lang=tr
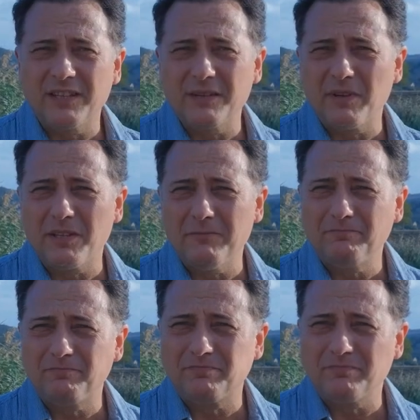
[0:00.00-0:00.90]
rengi
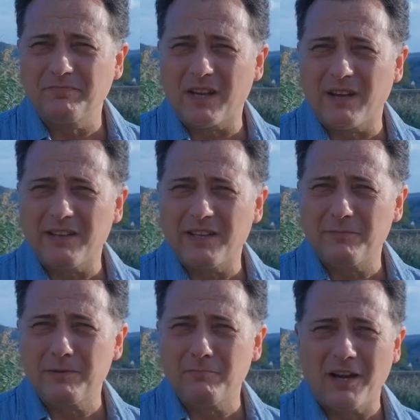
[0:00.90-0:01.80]
benim
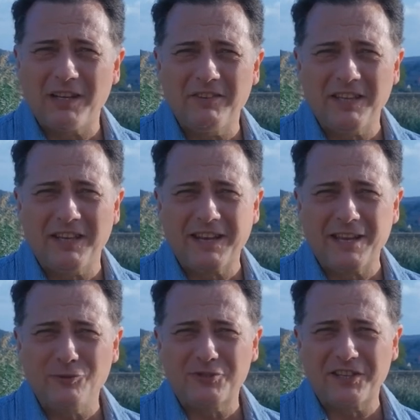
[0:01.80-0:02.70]
kariyerimin manevi değeri
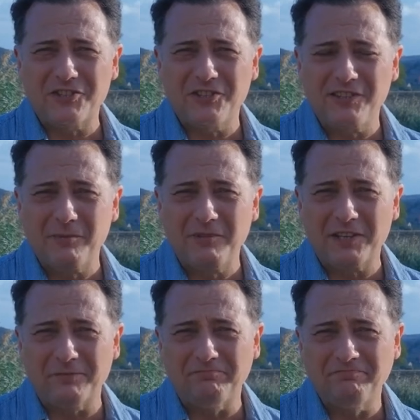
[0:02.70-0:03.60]
en yüksek işi
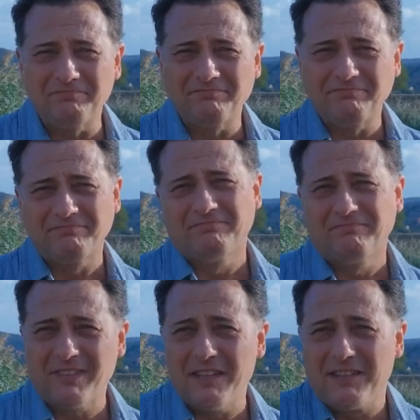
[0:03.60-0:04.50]
diyebilirim.
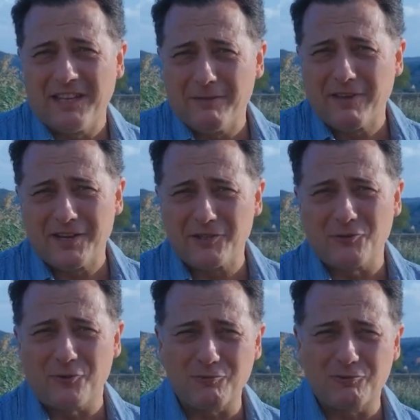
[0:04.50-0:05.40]
E dileğim
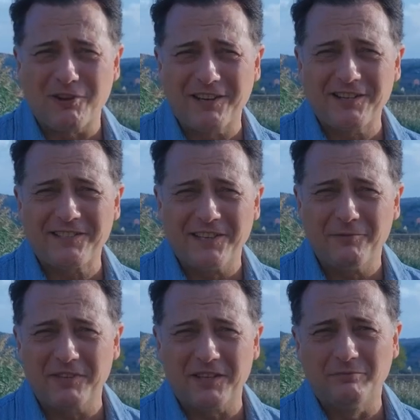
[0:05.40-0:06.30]
gerçek olmuş. Daha ne
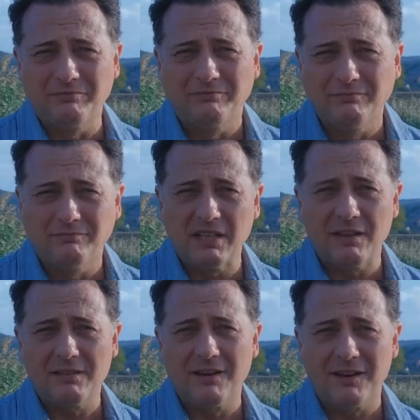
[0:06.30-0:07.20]
isterim ki?
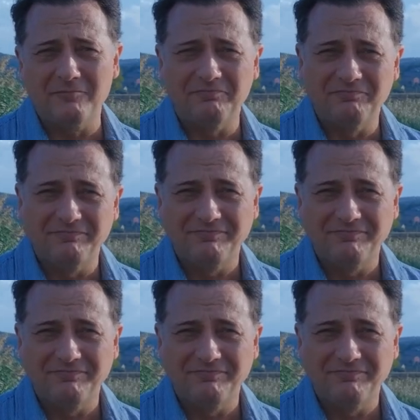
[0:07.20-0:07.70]
Minnettarım.